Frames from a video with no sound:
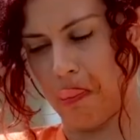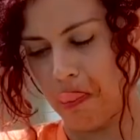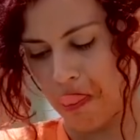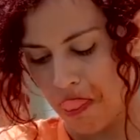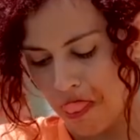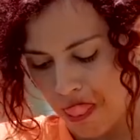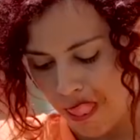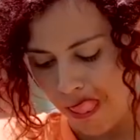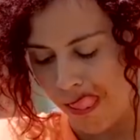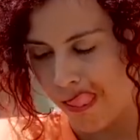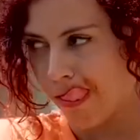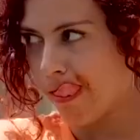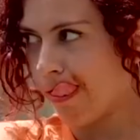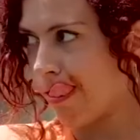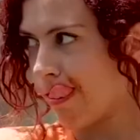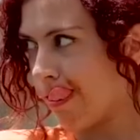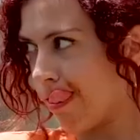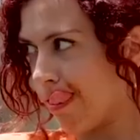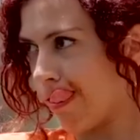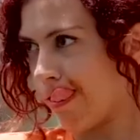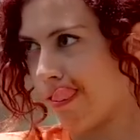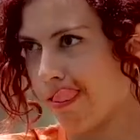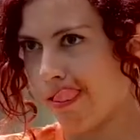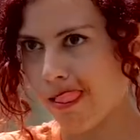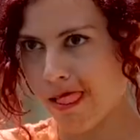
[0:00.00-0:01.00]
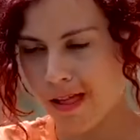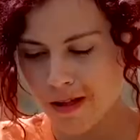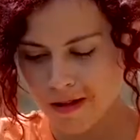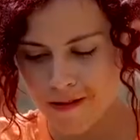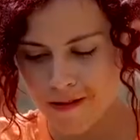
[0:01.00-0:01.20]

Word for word: Na, niemand wird's